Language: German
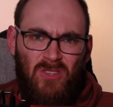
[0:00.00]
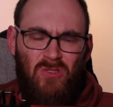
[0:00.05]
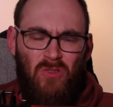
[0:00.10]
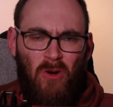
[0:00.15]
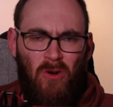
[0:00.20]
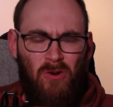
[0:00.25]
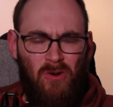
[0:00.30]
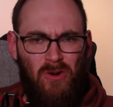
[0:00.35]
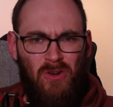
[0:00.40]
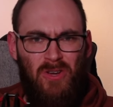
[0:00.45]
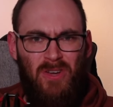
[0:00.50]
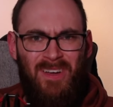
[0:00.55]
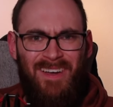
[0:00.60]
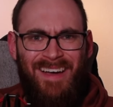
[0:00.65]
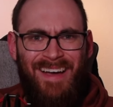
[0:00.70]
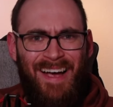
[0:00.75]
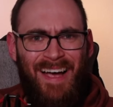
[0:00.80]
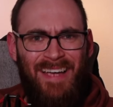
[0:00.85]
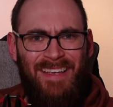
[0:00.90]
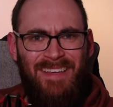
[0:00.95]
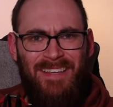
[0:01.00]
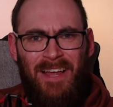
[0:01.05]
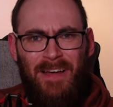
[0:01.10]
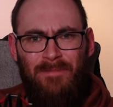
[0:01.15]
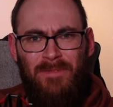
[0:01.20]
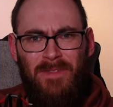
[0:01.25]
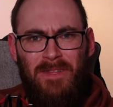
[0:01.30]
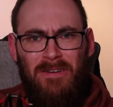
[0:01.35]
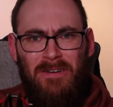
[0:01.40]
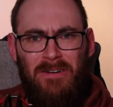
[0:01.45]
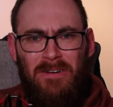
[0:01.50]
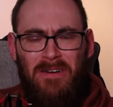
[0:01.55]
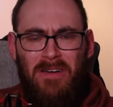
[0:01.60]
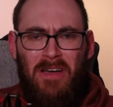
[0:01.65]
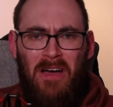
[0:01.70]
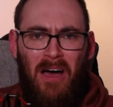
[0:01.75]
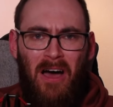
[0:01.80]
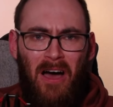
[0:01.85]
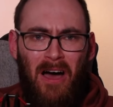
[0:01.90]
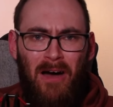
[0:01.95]
Doch, recht habt ihr.
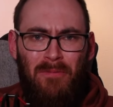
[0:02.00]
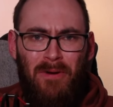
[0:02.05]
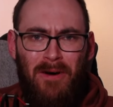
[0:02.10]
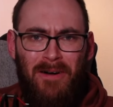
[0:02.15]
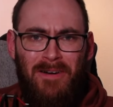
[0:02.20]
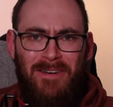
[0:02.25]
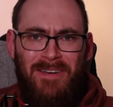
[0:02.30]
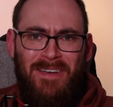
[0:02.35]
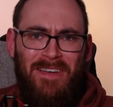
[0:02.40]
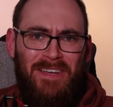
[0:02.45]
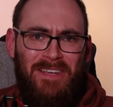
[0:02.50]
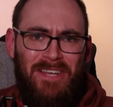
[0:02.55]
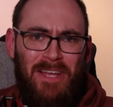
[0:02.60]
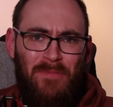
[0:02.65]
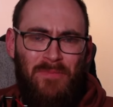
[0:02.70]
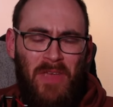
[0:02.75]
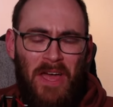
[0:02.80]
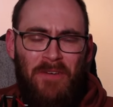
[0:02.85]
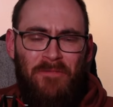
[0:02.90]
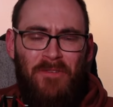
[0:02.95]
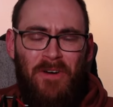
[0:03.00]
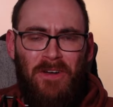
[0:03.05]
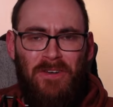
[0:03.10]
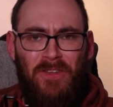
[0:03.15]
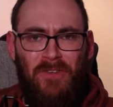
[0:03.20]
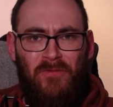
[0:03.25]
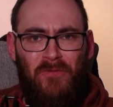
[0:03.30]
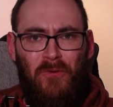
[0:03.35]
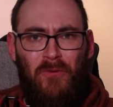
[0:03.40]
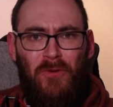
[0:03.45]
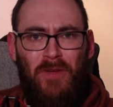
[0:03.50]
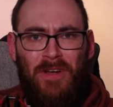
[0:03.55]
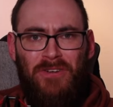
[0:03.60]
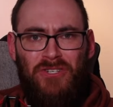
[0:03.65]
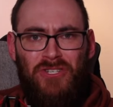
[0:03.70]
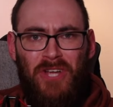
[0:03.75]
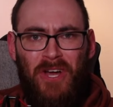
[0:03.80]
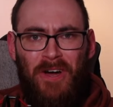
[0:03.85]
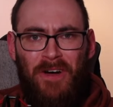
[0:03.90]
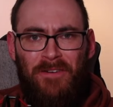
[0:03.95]
Aber ich habe es einfach nicht früher
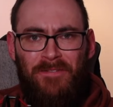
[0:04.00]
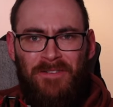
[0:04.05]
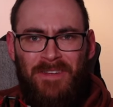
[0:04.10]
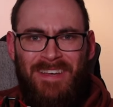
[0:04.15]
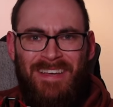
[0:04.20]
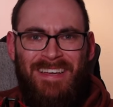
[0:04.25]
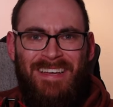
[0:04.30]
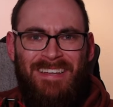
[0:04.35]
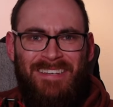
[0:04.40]
geschafft.